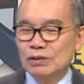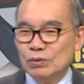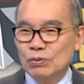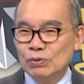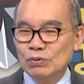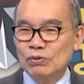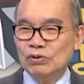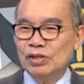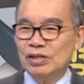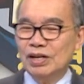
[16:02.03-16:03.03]

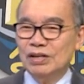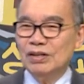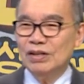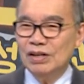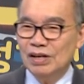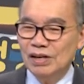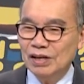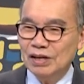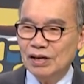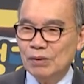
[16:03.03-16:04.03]
공동체를 하는데
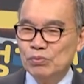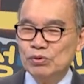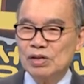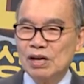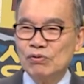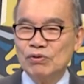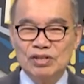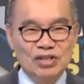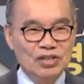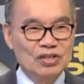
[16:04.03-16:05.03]
한 번 사고가
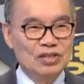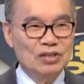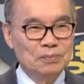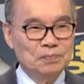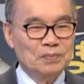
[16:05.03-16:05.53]
생겼어.